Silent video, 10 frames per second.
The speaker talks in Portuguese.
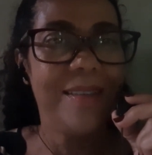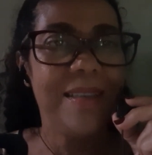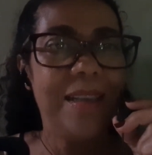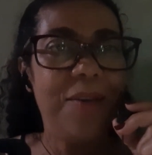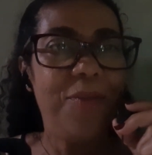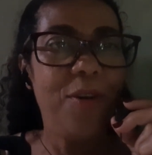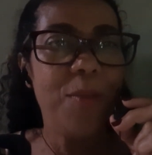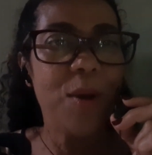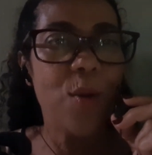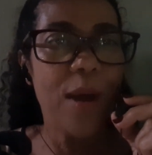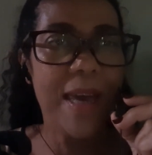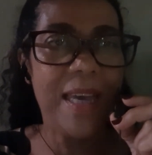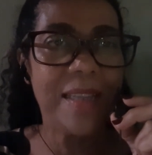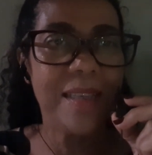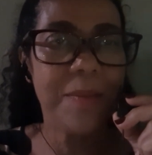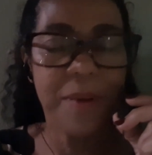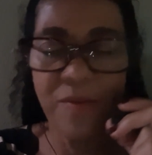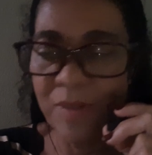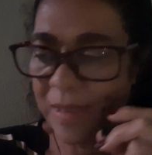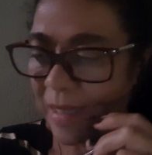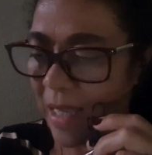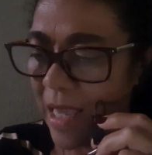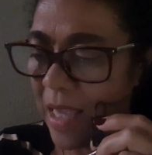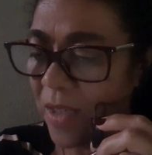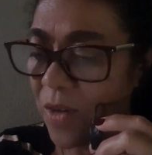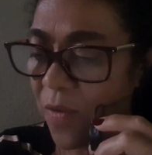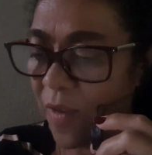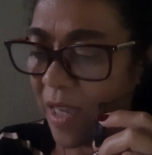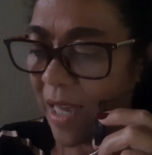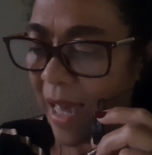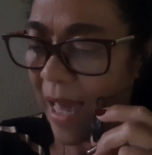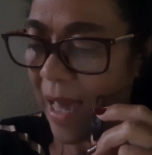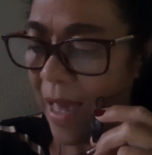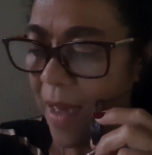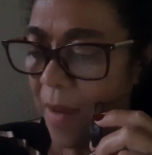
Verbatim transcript: da forma correta, para você edificar,